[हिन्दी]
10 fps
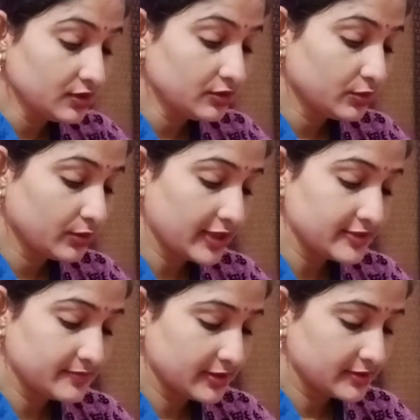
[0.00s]
तो गाइज
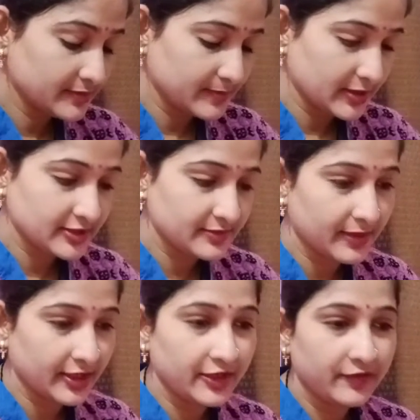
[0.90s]
मैं बस
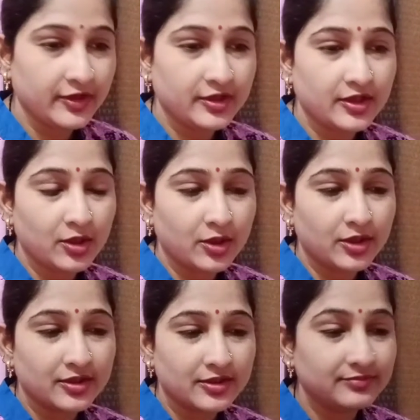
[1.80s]
बैठी हुई थी
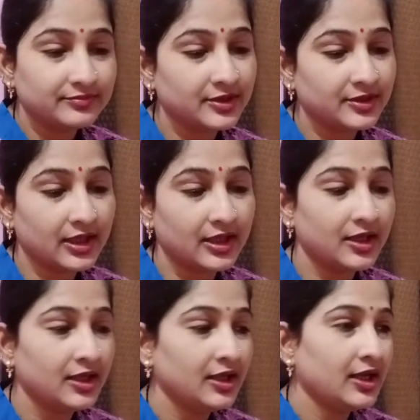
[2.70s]
और
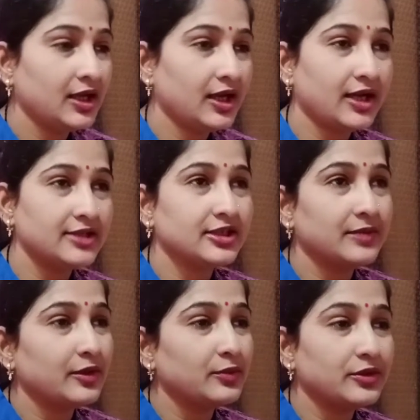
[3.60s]
आजकल
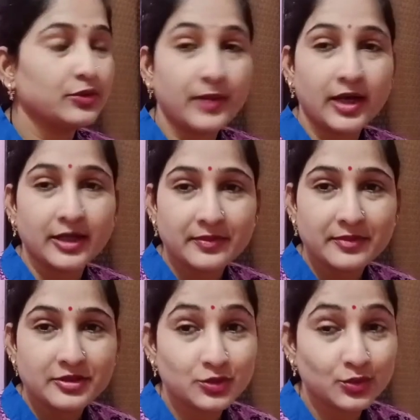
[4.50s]
मालूम है दोपहर में मैं
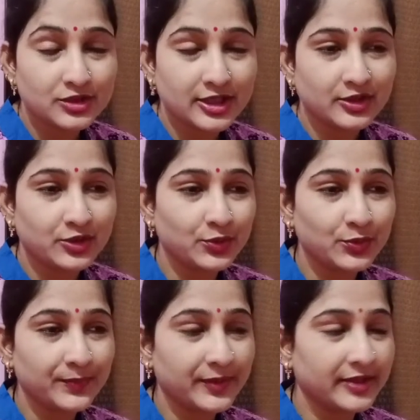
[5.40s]
सो जाती हूँ
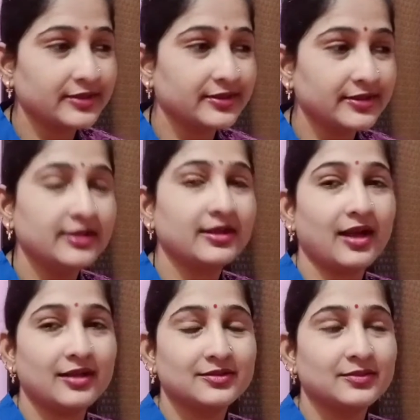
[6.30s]
प्रतिदिन
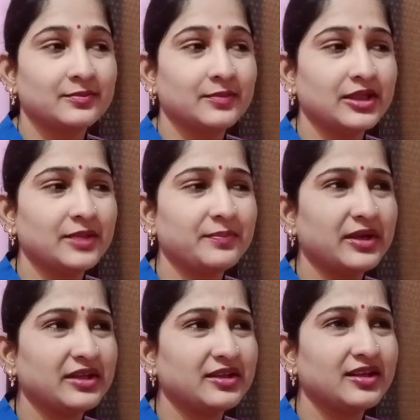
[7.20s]
आज मतलब
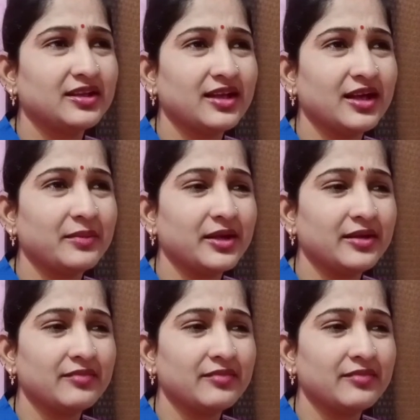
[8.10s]
प्रतिदिन क्या मैं